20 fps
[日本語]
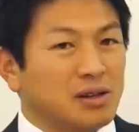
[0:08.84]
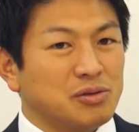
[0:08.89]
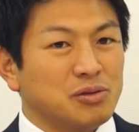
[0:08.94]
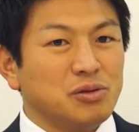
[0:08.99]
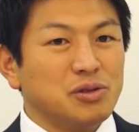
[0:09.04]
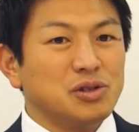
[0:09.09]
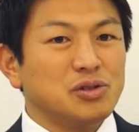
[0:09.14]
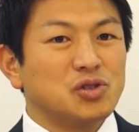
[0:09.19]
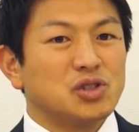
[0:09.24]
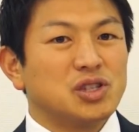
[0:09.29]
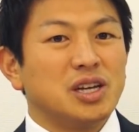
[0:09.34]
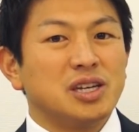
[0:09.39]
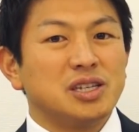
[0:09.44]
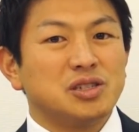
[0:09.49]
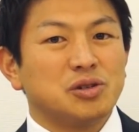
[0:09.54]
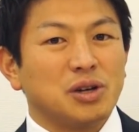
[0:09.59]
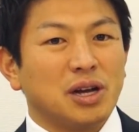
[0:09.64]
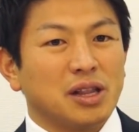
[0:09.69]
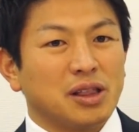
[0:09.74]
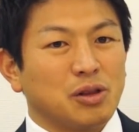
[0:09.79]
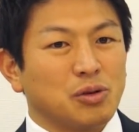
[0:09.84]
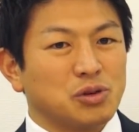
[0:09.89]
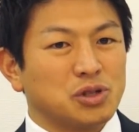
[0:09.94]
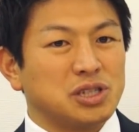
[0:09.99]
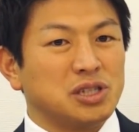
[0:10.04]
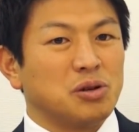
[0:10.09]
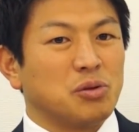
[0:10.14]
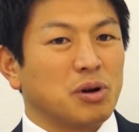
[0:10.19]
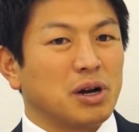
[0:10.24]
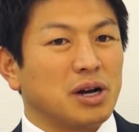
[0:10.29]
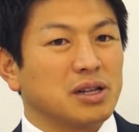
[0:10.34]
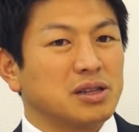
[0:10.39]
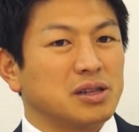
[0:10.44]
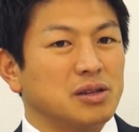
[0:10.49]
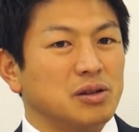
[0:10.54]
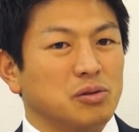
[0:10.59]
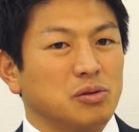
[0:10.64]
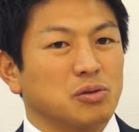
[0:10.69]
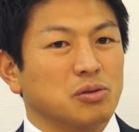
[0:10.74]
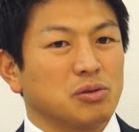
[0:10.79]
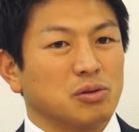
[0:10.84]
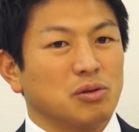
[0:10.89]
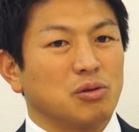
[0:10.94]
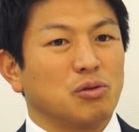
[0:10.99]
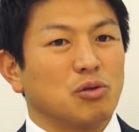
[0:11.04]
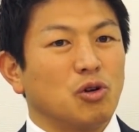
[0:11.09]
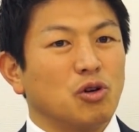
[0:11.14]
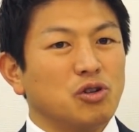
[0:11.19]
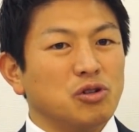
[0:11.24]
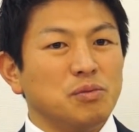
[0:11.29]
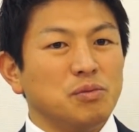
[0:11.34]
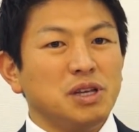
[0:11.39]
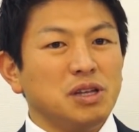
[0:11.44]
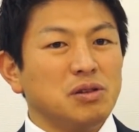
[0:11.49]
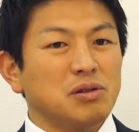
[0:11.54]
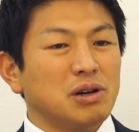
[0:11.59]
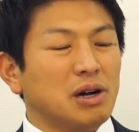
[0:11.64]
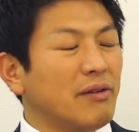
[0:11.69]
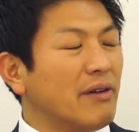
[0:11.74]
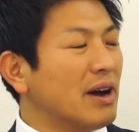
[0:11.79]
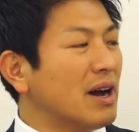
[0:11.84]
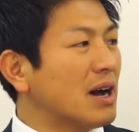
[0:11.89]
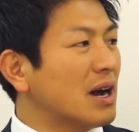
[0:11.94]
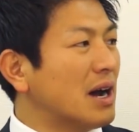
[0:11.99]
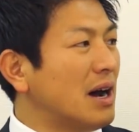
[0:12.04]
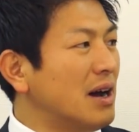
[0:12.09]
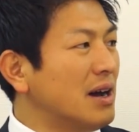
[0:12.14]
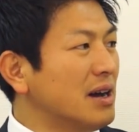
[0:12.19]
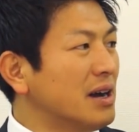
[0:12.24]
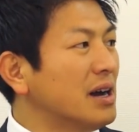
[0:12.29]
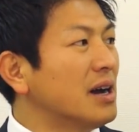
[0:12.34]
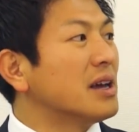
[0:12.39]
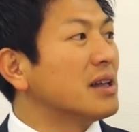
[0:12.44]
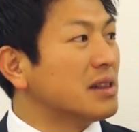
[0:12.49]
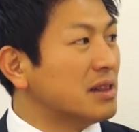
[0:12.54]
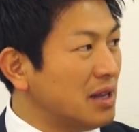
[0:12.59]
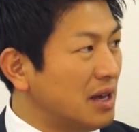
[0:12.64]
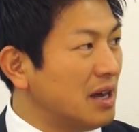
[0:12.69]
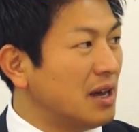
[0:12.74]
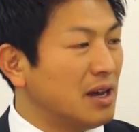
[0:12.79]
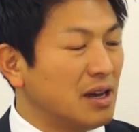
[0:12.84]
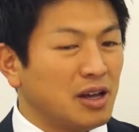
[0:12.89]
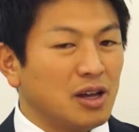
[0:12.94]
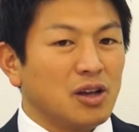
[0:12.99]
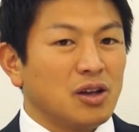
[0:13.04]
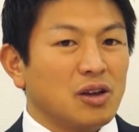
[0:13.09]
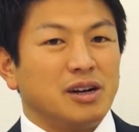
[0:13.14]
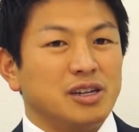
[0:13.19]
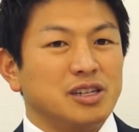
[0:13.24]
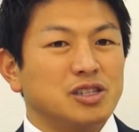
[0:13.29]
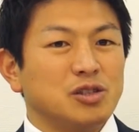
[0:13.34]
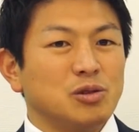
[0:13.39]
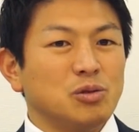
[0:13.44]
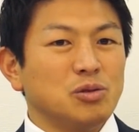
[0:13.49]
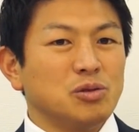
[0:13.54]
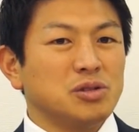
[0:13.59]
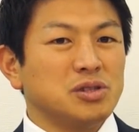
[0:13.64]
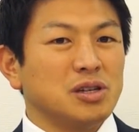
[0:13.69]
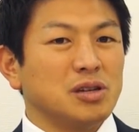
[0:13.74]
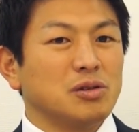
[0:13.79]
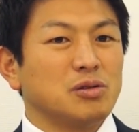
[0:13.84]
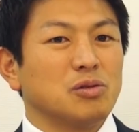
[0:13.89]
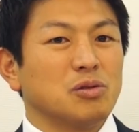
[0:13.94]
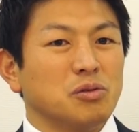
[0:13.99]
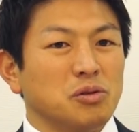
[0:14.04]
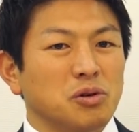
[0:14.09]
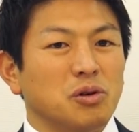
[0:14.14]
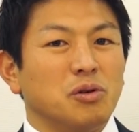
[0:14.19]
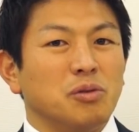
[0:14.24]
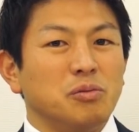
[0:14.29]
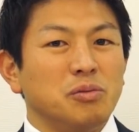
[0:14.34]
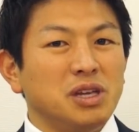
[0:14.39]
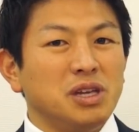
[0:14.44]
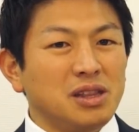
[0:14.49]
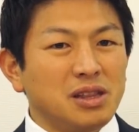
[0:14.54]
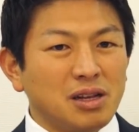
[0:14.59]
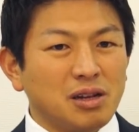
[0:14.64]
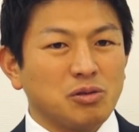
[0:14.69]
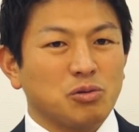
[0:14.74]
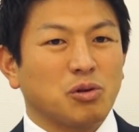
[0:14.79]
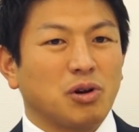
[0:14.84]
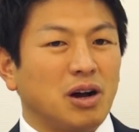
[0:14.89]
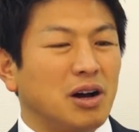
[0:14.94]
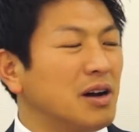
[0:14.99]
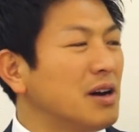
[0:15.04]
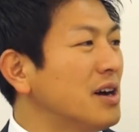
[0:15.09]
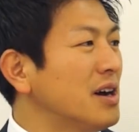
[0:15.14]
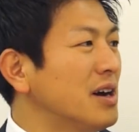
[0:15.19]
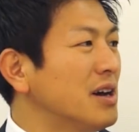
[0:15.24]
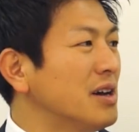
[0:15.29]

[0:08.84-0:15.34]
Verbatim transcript: どういう政治をやってほしいのかっていうことを国民の側が考えて理想の政党をみんなと考